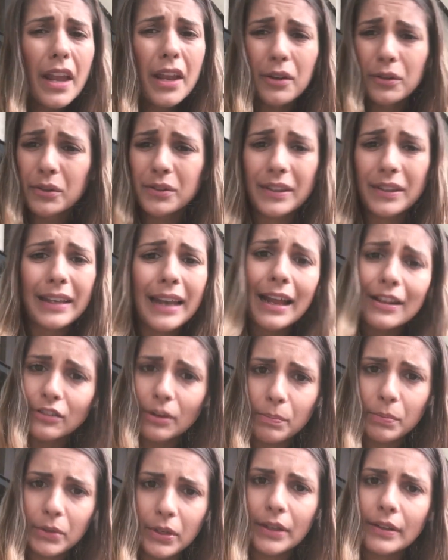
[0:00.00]
eu não sei nada de
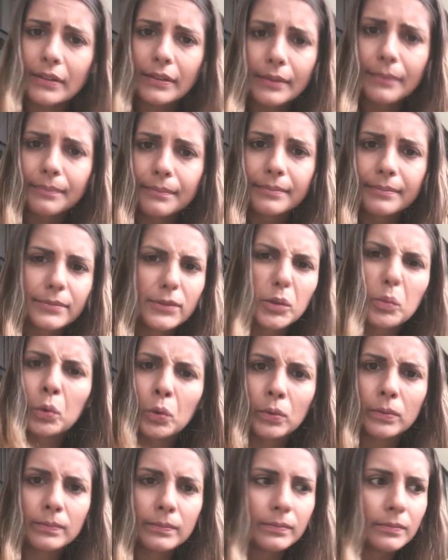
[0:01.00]
japonês.
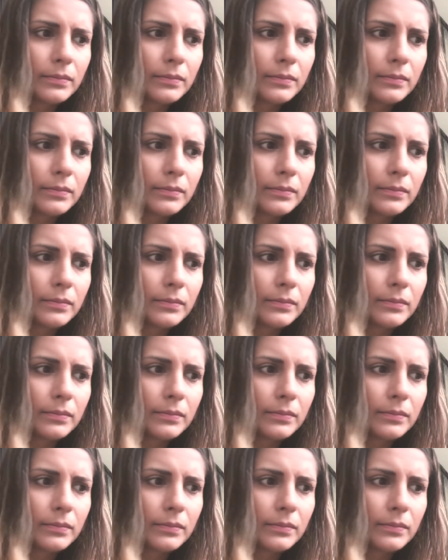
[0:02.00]
Tipo,